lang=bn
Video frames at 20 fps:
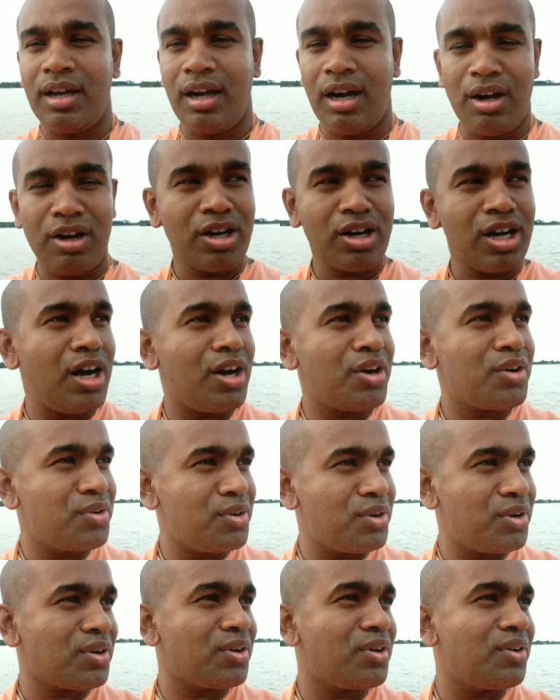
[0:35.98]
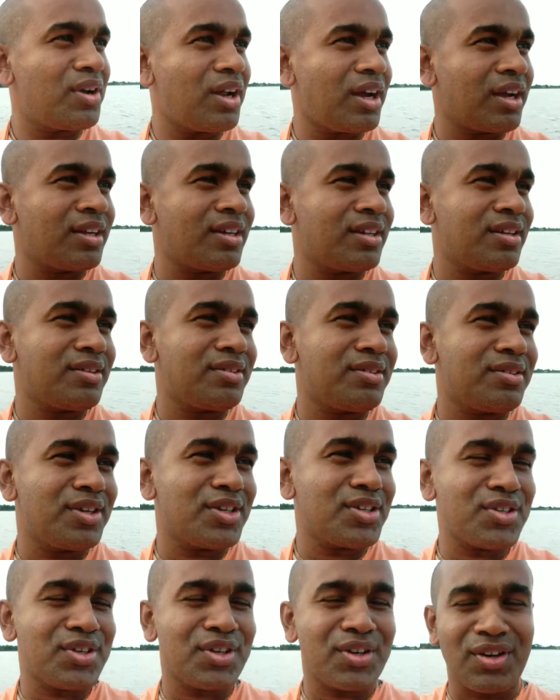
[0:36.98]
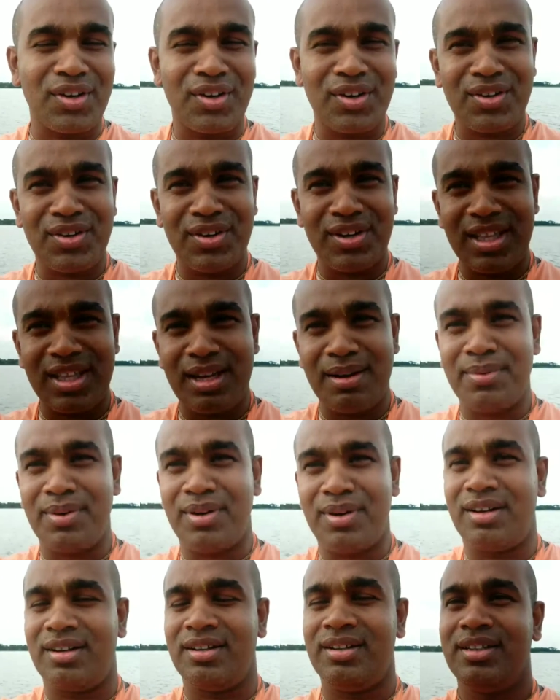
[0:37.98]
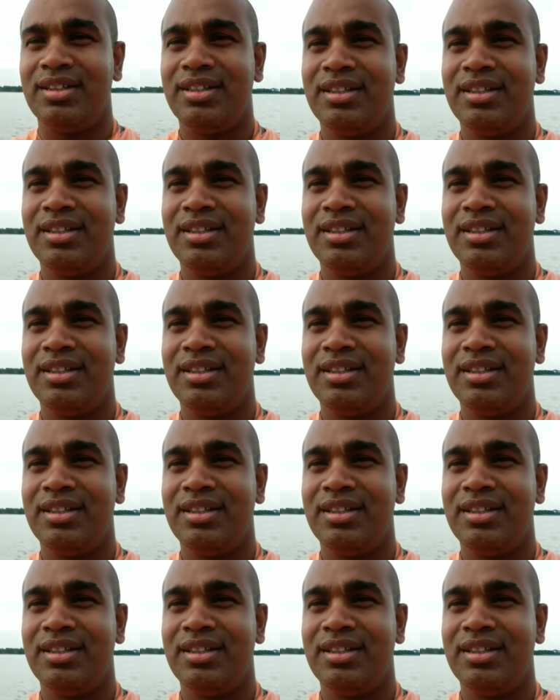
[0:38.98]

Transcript: গাও গাও গুণ গৌরাঙ্গের গুণ সরল করিয়া মন